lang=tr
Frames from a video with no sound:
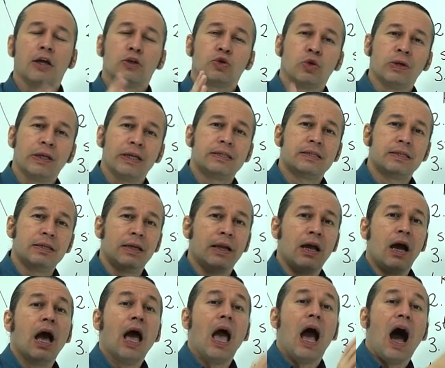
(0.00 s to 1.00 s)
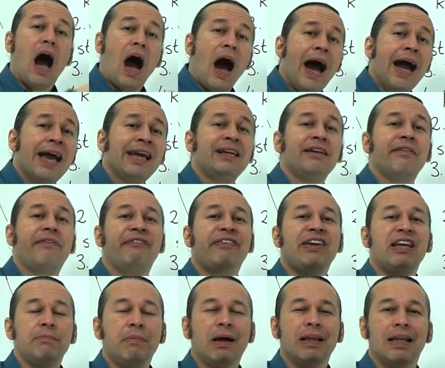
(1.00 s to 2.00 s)
Dolayısıyla aynı
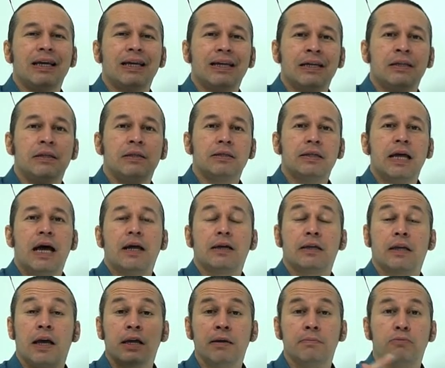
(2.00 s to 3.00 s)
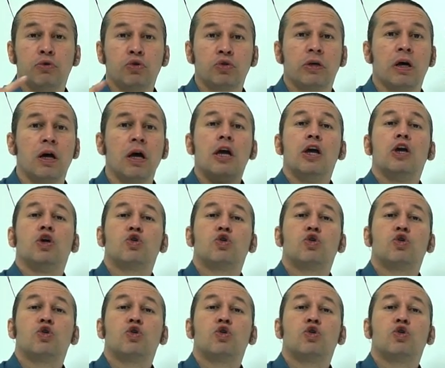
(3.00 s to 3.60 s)
firmaların derken burada